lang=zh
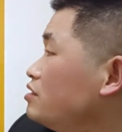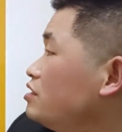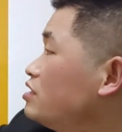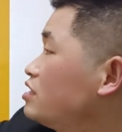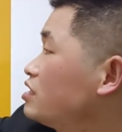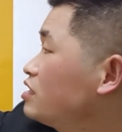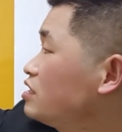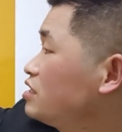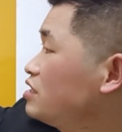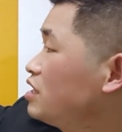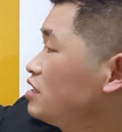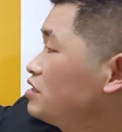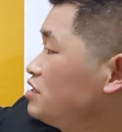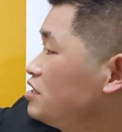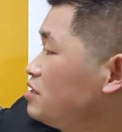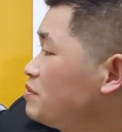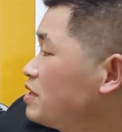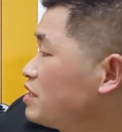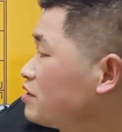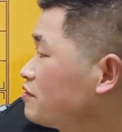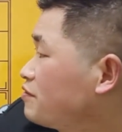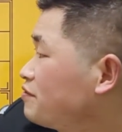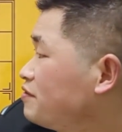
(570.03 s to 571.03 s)
你这个象即
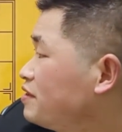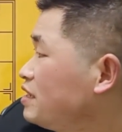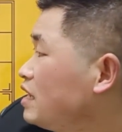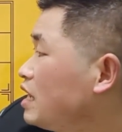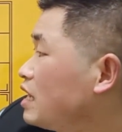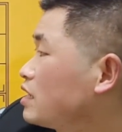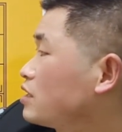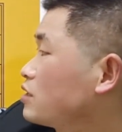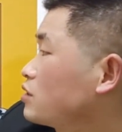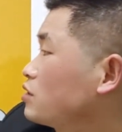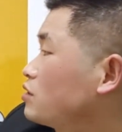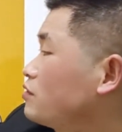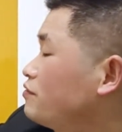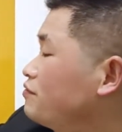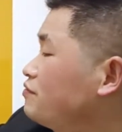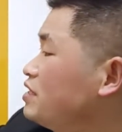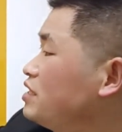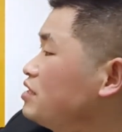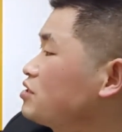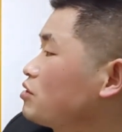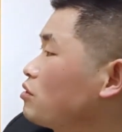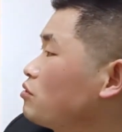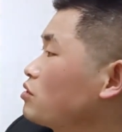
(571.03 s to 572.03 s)
便是飞来的
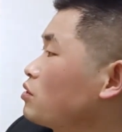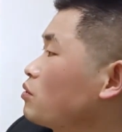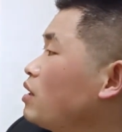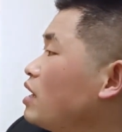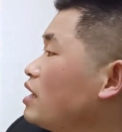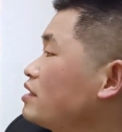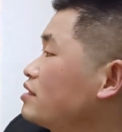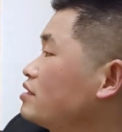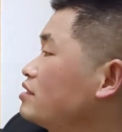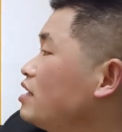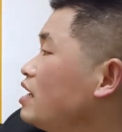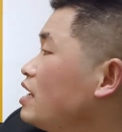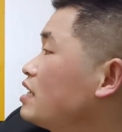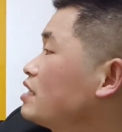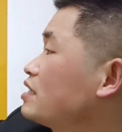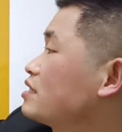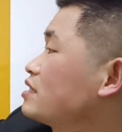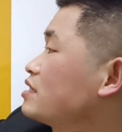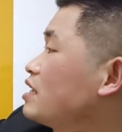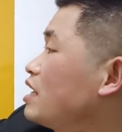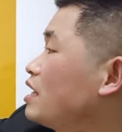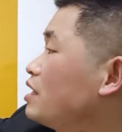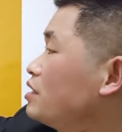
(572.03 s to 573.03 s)
飞走的话，再
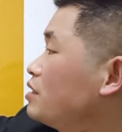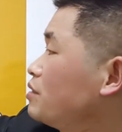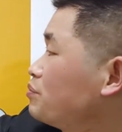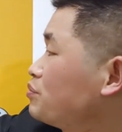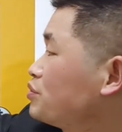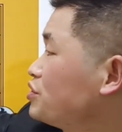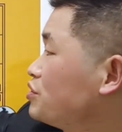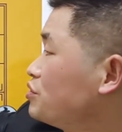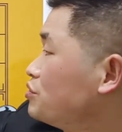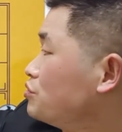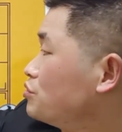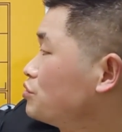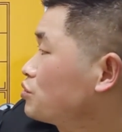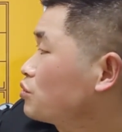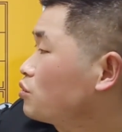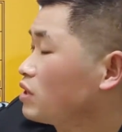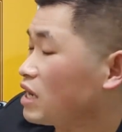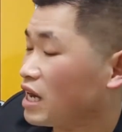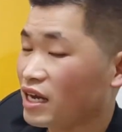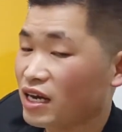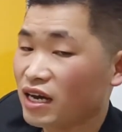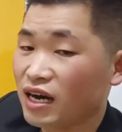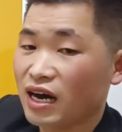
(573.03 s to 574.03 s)
次平车
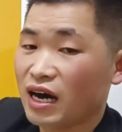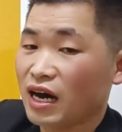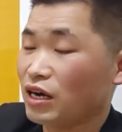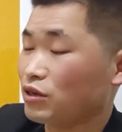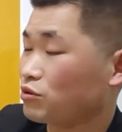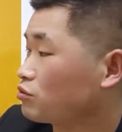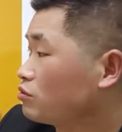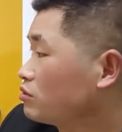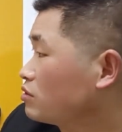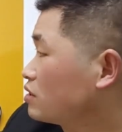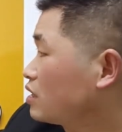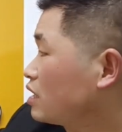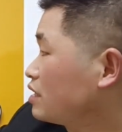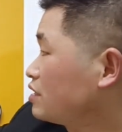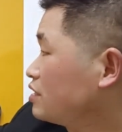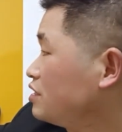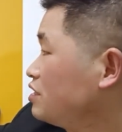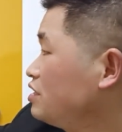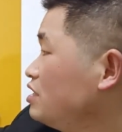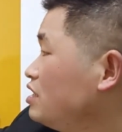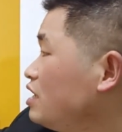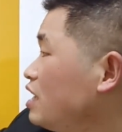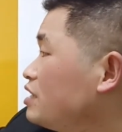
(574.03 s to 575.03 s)
过来卡住，那
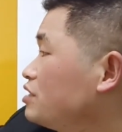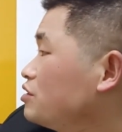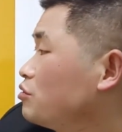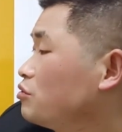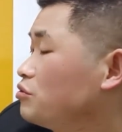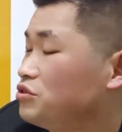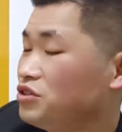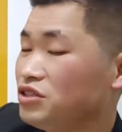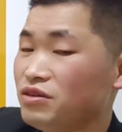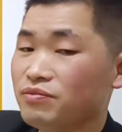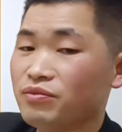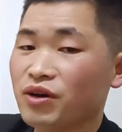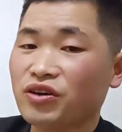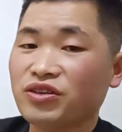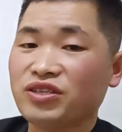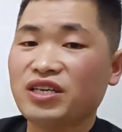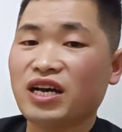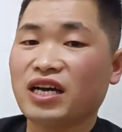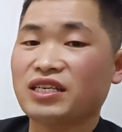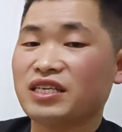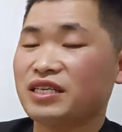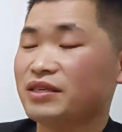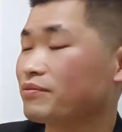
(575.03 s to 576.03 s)
依然有进炮
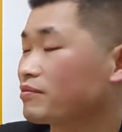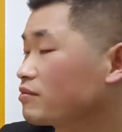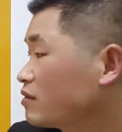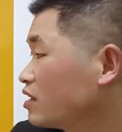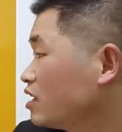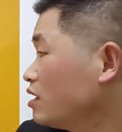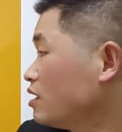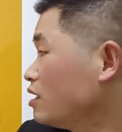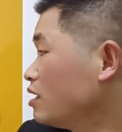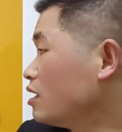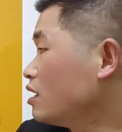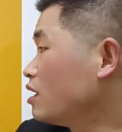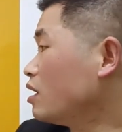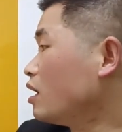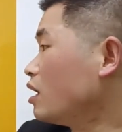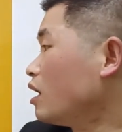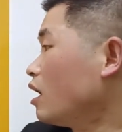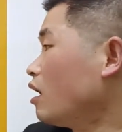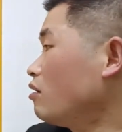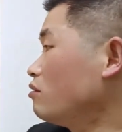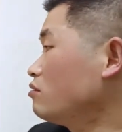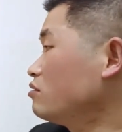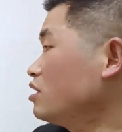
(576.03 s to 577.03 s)
下底。
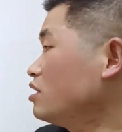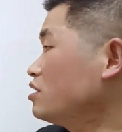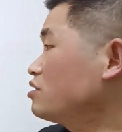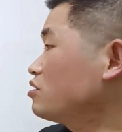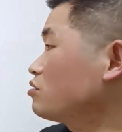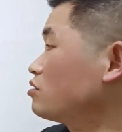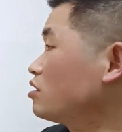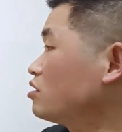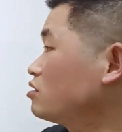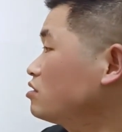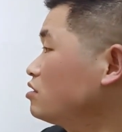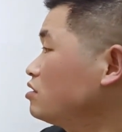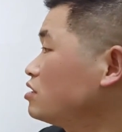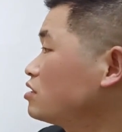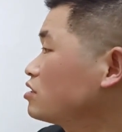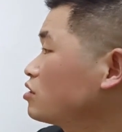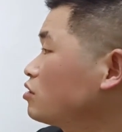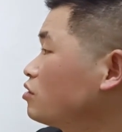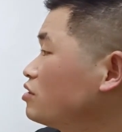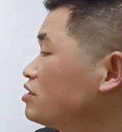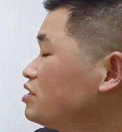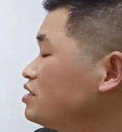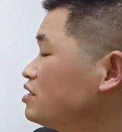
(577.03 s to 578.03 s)
好，那走到这里
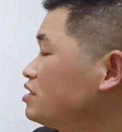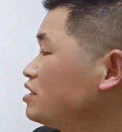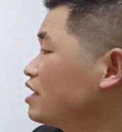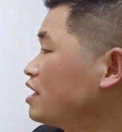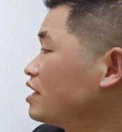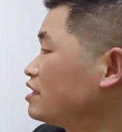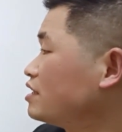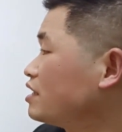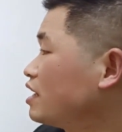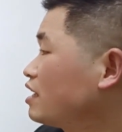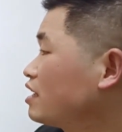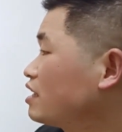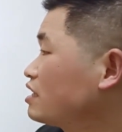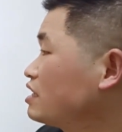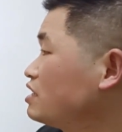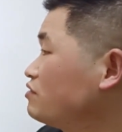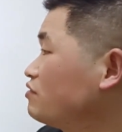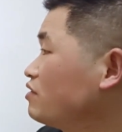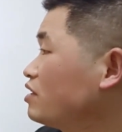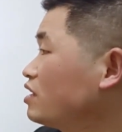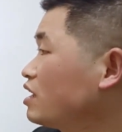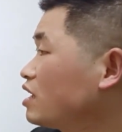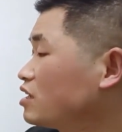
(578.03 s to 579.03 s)
之后，显然黑
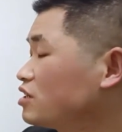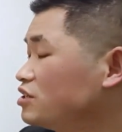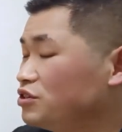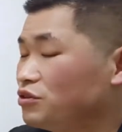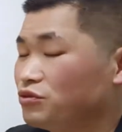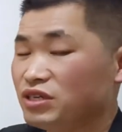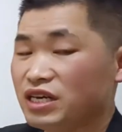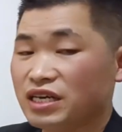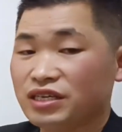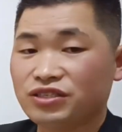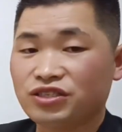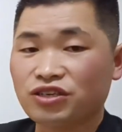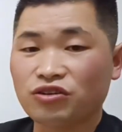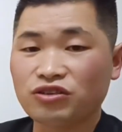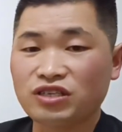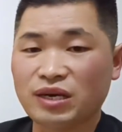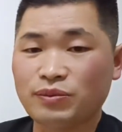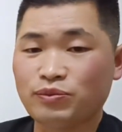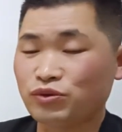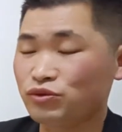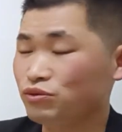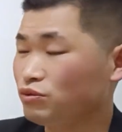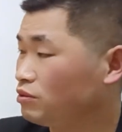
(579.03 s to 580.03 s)
方啊有点招
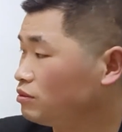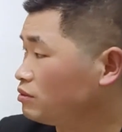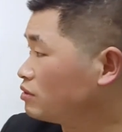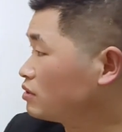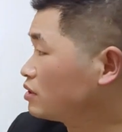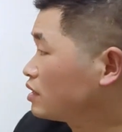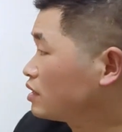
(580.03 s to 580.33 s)
架不住。